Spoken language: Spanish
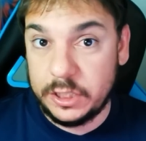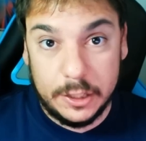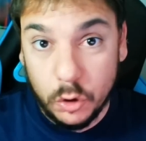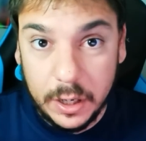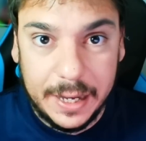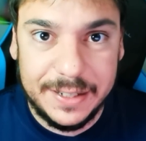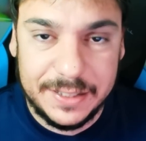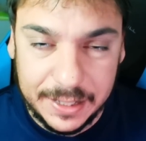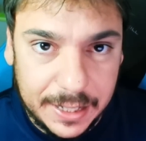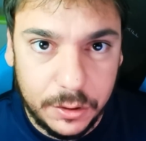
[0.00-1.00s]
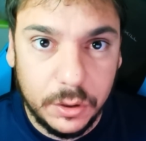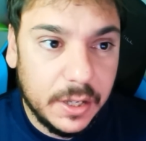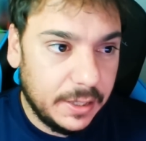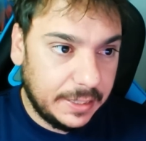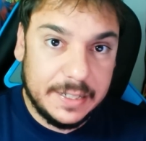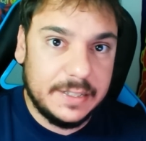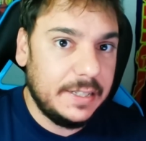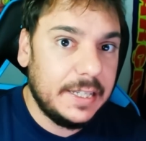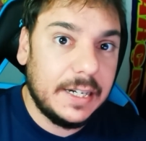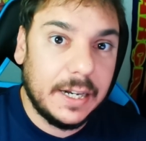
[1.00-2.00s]
que no la han sacado, que ni
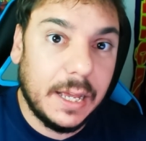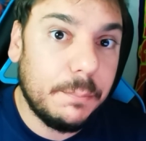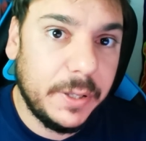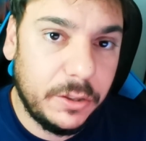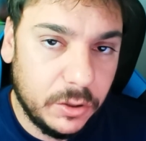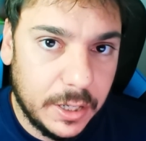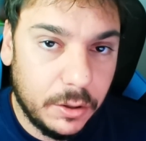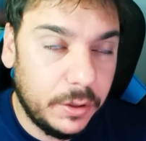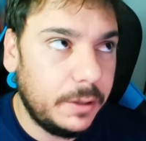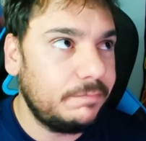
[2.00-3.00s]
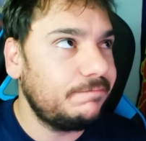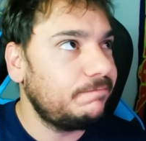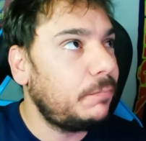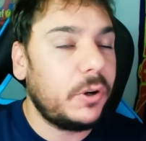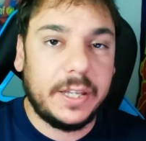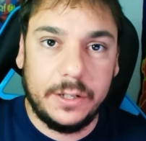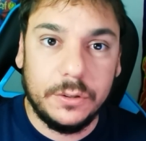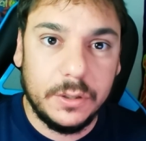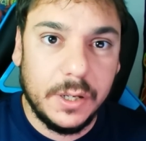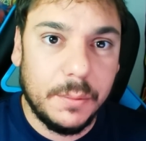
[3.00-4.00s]
siquiera la han mencionado de ¿Por qué, no?
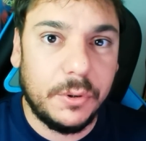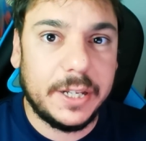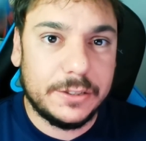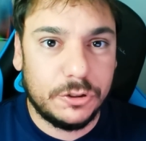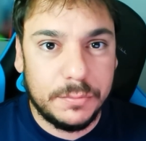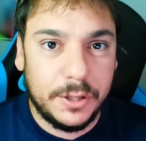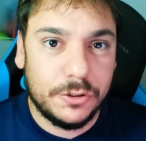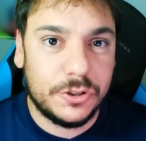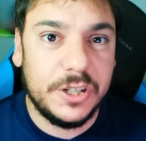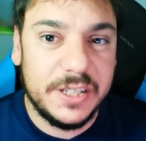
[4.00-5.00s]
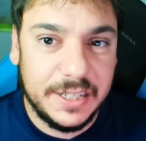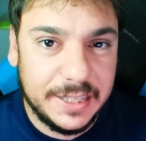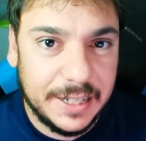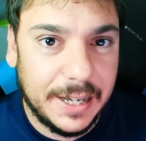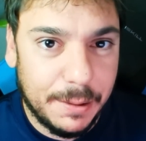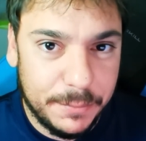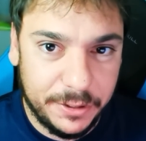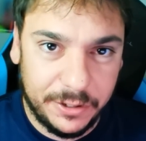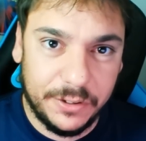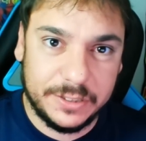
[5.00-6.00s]
¿Por qué estos medios ni siquiera han
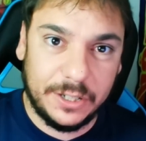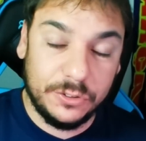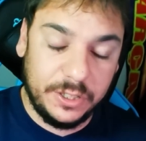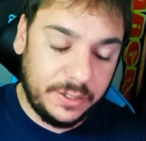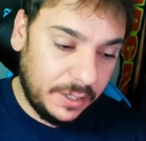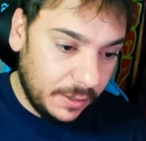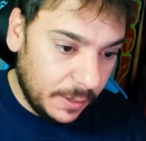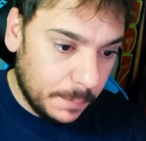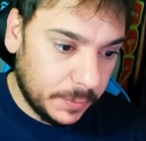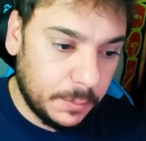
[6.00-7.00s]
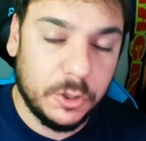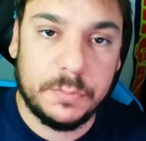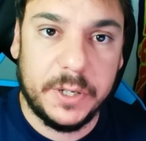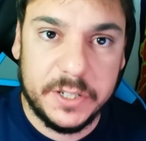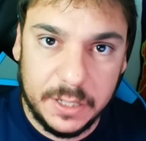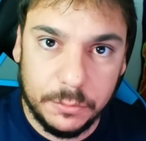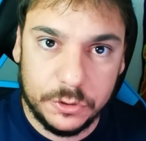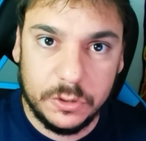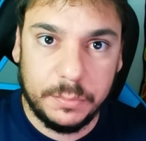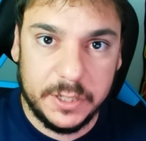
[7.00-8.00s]
mencionado esta noticia? Pues pensemos,
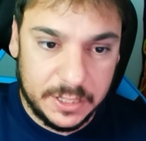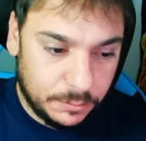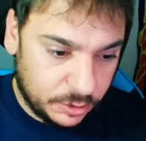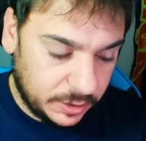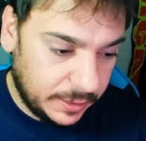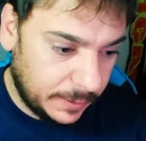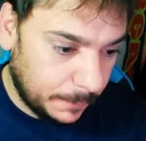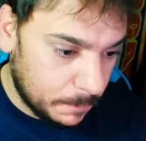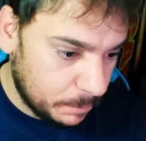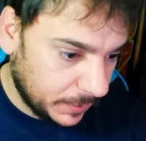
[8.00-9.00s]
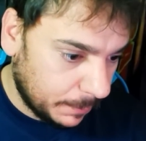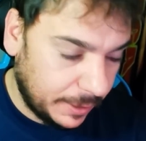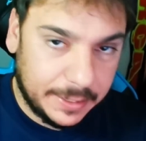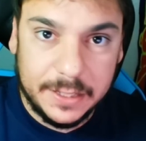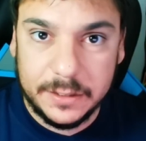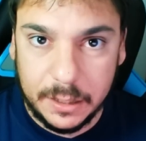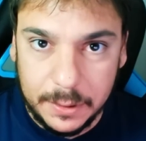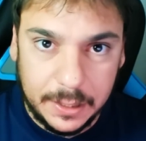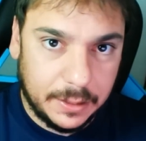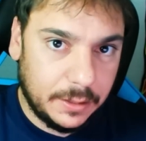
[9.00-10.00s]
¿no? Pensemos quién, para quién
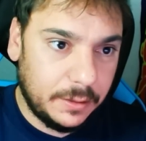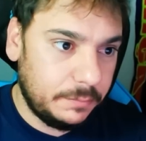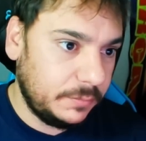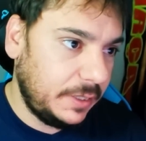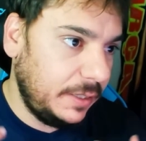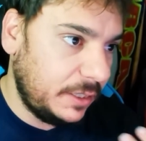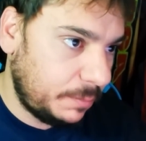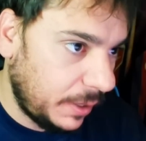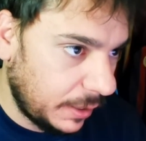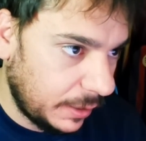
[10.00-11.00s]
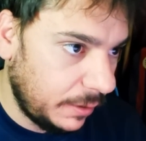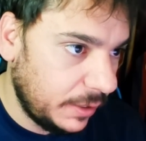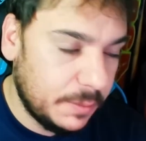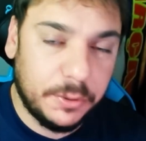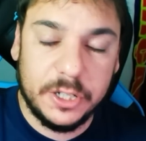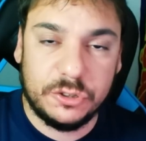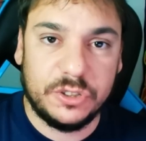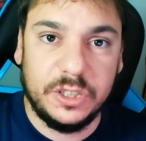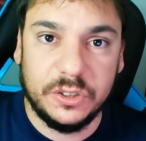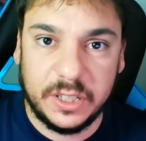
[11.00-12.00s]
trabajan, quién les paga, y por eso os
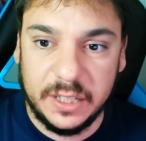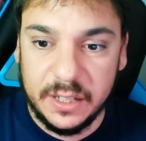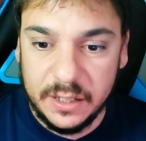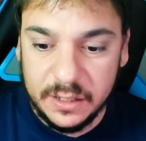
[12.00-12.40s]
digo que